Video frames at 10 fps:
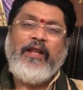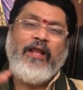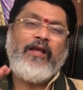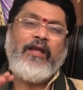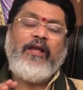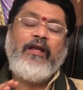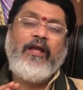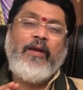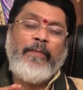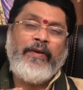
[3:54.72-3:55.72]
ఇలాగే
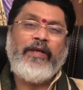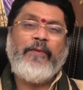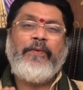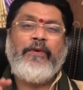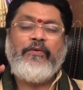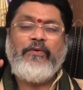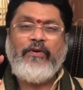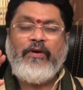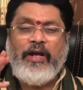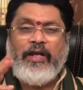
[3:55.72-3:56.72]
మనకి ఎప్పటి
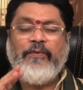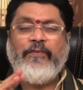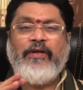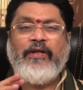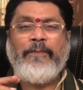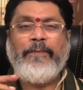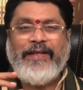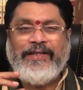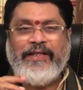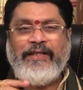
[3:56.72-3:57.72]
నుండో ఆగిపోయిన
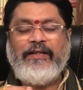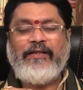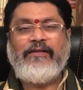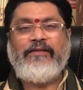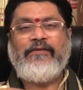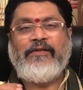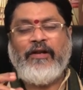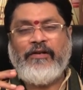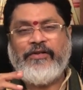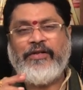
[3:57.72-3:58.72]
పీజీ
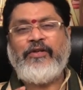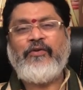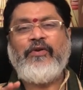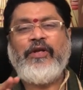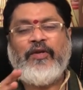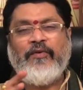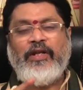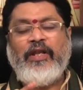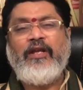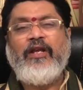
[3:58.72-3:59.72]
డాక్టరేటు
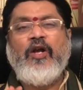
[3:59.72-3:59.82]
ఇటువంటి